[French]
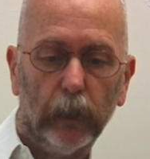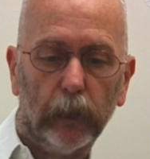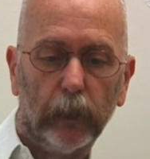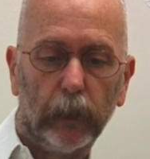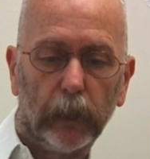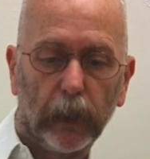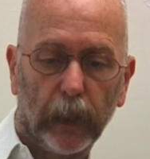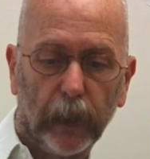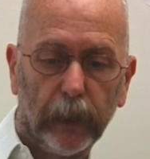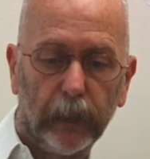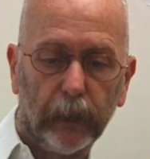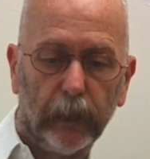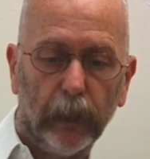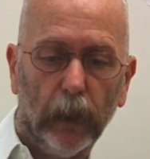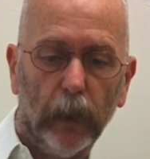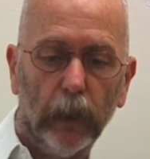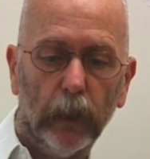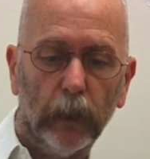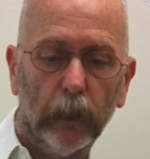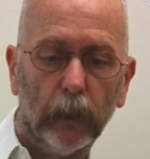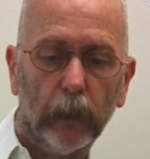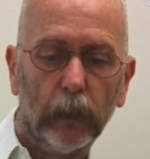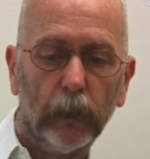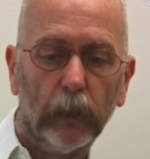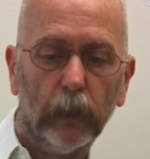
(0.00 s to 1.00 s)
Très
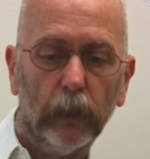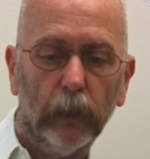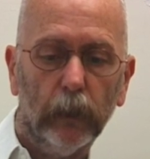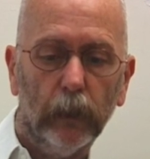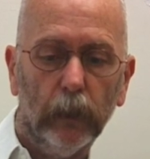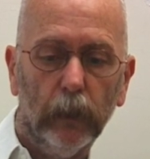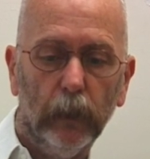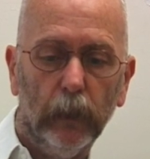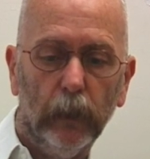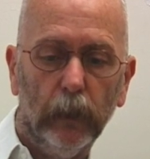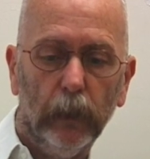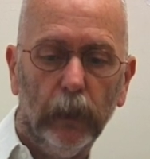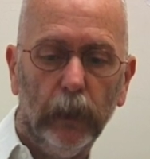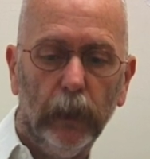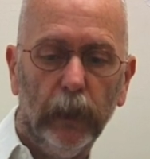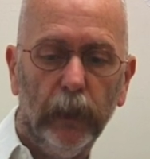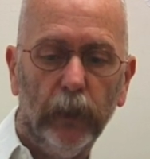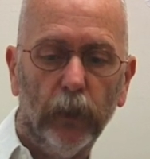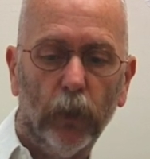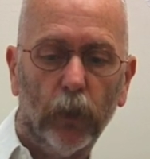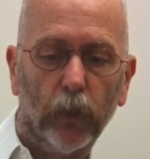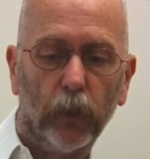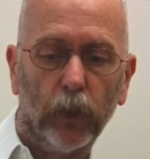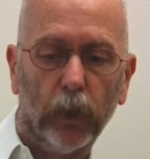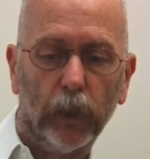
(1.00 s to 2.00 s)
tard, il y a
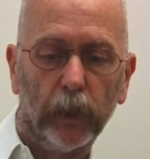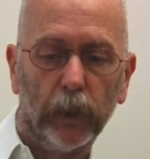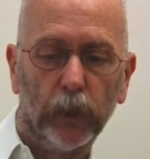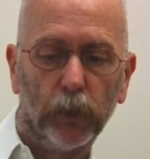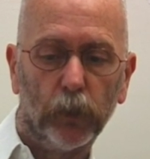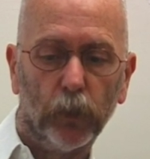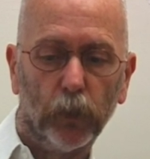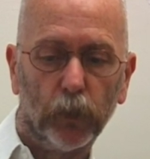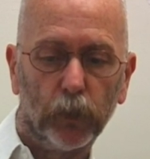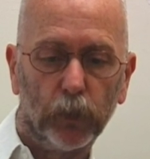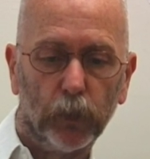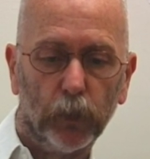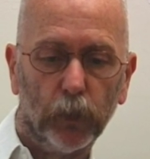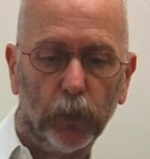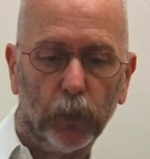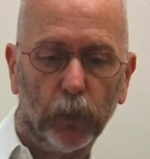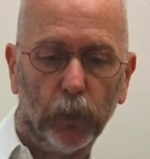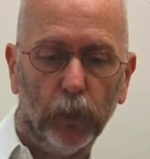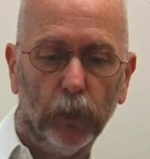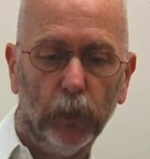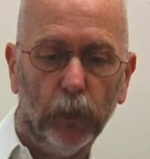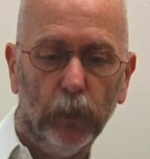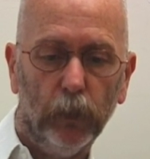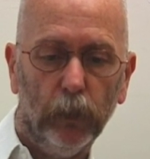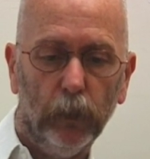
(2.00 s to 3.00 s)
encore des jours
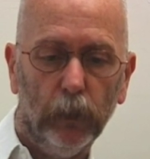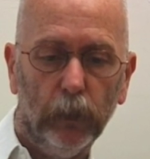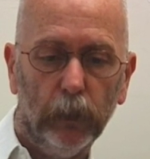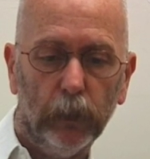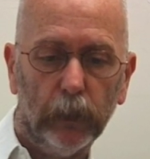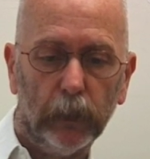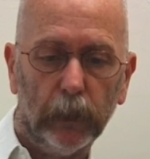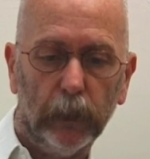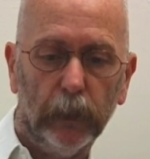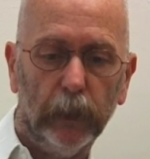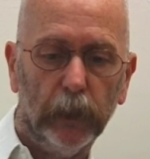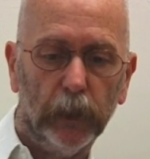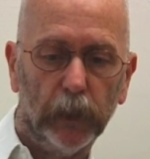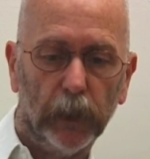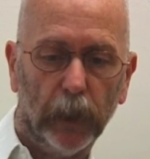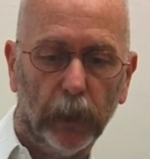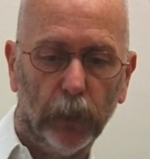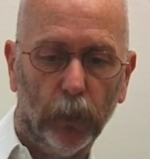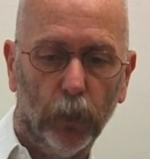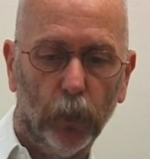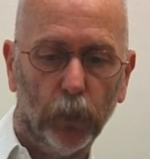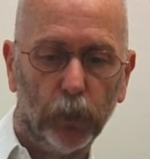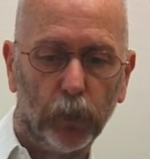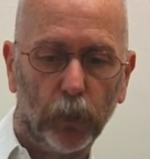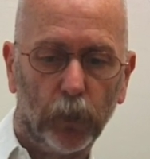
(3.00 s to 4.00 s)
heureux, c'est déjà de
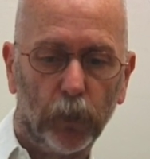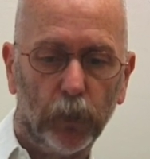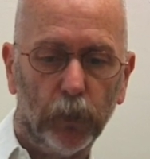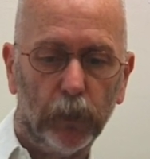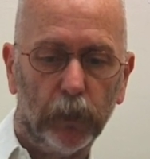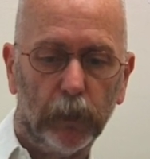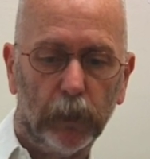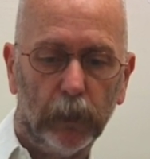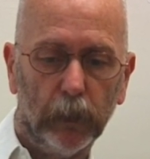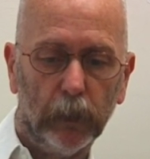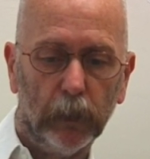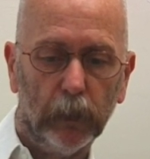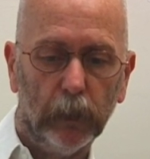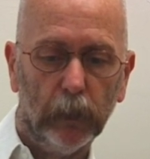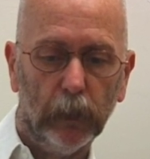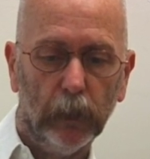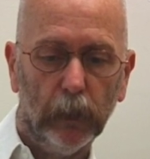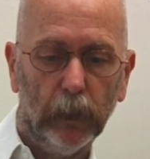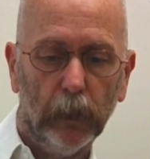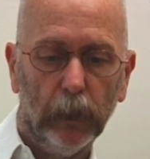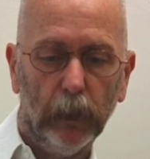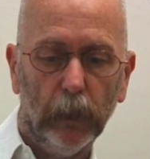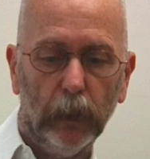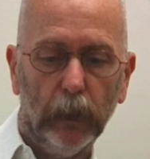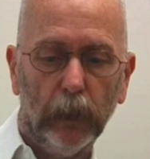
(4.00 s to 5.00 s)
l'autre côté.
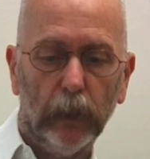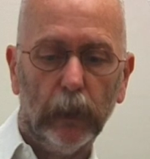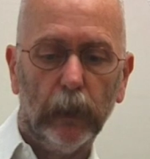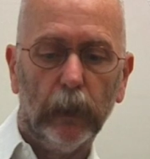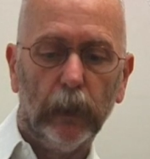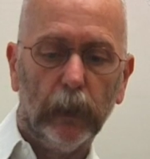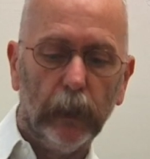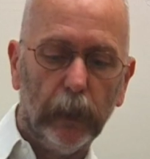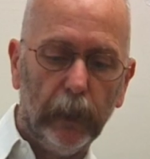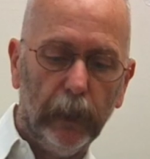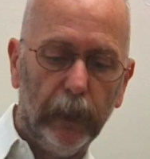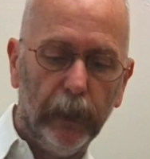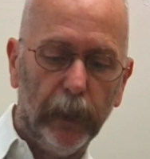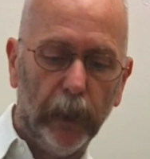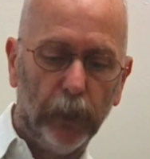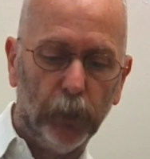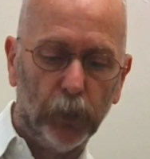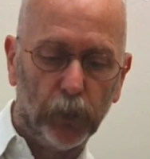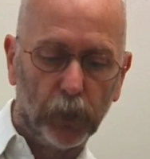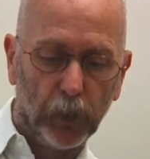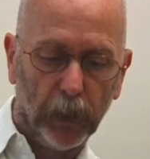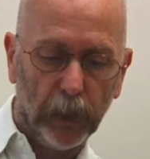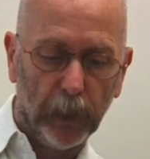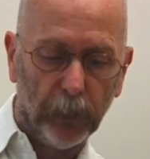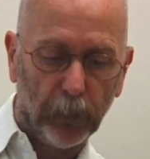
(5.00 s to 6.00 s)
Il y a de
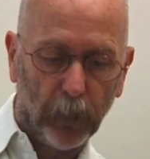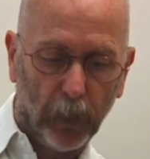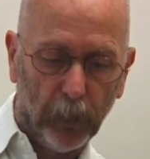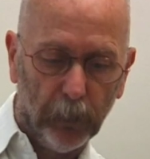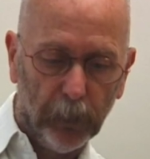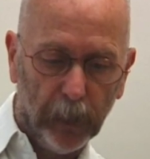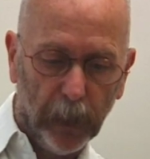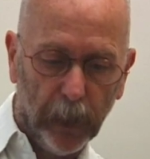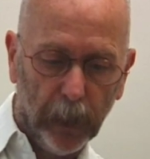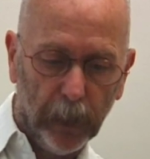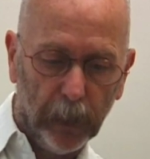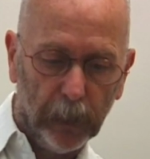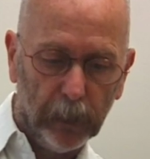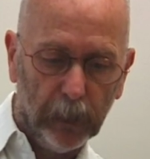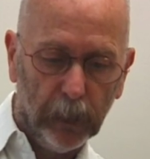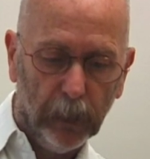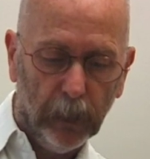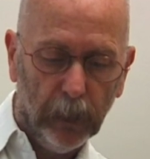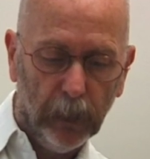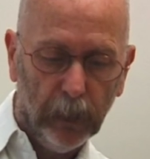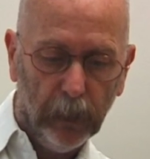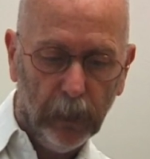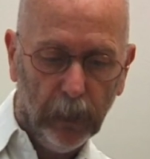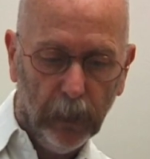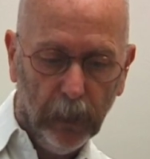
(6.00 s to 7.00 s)
jolies promenades,
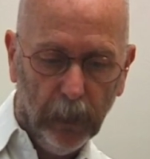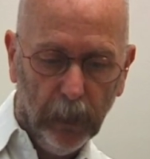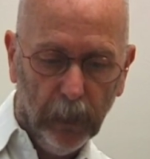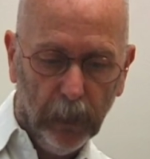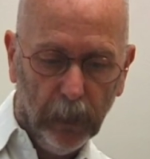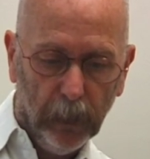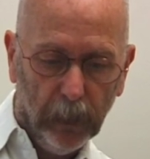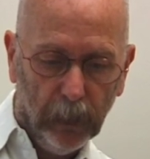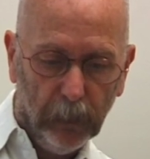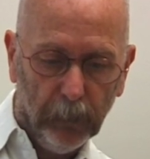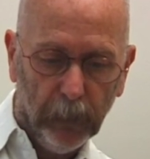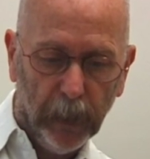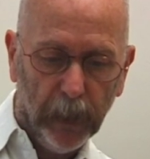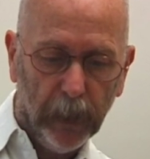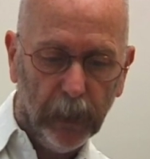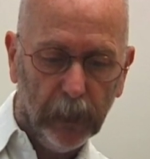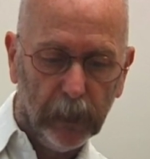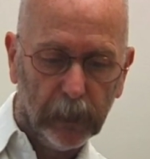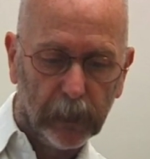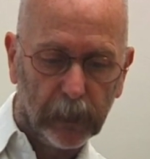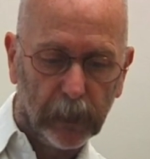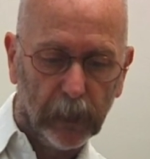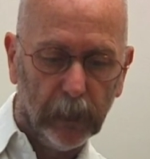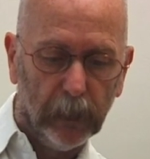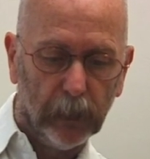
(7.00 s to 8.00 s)
mais
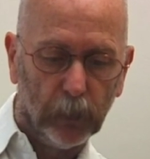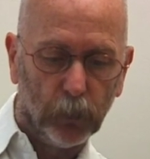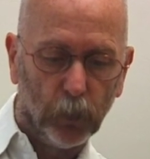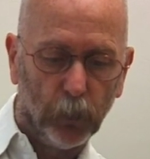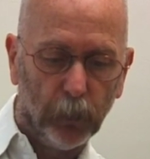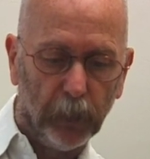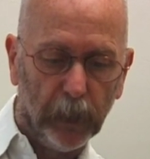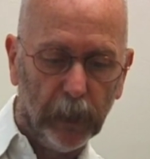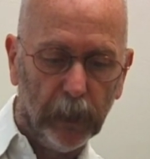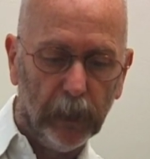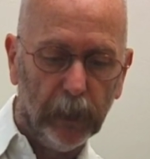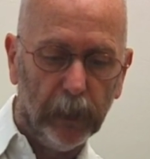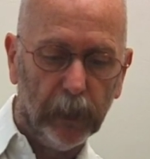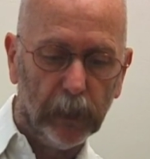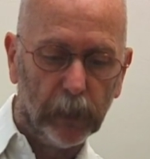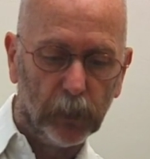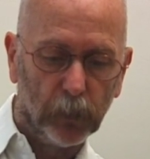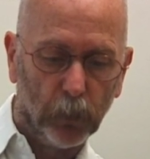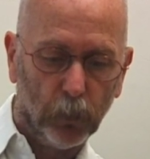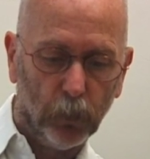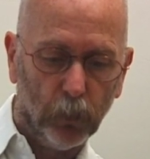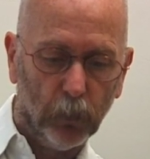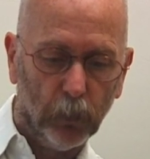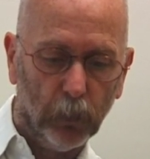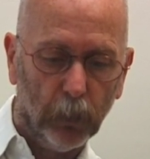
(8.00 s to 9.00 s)
c'est au pays des ombres.